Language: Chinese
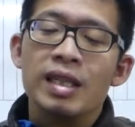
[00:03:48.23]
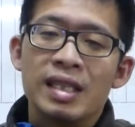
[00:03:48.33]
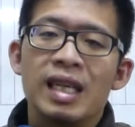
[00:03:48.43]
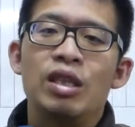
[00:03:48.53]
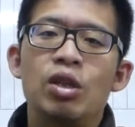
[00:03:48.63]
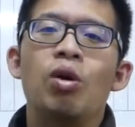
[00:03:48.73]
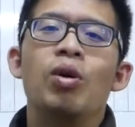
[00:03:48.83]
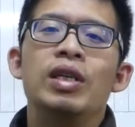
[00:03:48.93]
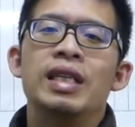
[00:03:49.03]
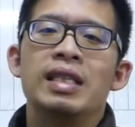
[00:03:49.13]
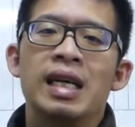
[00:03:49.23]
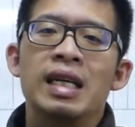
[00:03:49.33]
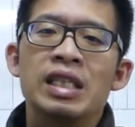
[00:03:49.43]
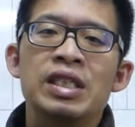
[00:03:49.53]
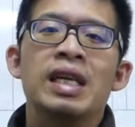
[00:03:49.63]
震动会相
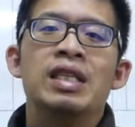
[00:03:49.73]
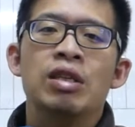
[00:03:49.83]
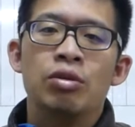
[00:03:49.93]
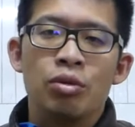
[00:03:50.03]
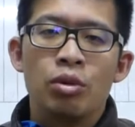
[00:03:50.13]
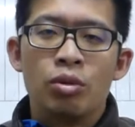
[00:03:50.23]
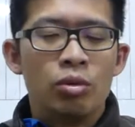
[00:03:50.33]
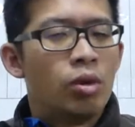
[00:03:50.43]
当影响你的准度。